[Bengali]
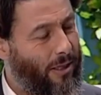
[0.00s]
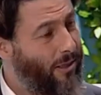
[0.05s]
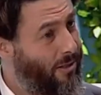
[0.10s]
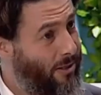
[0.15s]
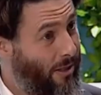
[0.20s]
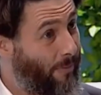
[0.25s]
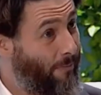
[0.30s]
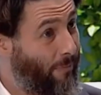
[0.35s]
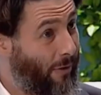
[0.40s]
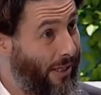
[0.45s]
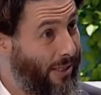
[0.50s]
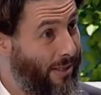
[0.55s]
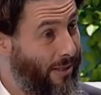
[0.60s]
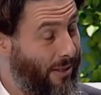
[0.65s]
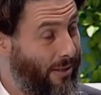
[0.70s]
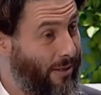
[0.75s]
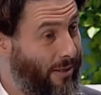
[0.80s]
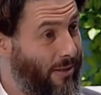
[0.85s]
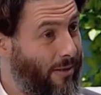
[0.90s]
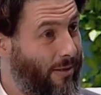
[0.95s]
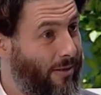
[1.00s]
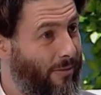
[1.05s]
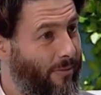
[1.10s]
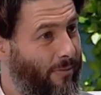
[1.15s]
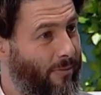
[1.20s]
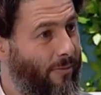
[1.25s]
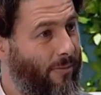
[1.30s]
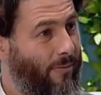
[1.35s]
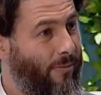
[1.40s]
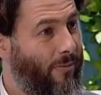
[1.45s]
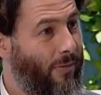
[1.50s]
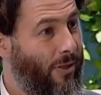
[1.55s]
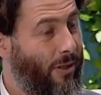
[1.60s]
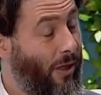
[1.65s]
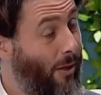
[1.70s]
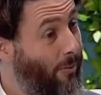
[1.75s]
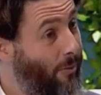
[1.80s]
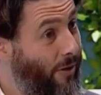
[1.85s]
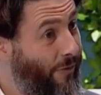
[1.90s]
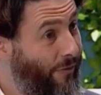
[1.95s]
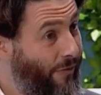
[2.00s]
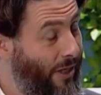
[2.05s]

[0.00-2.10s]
কিছু কিছু দেশে একজন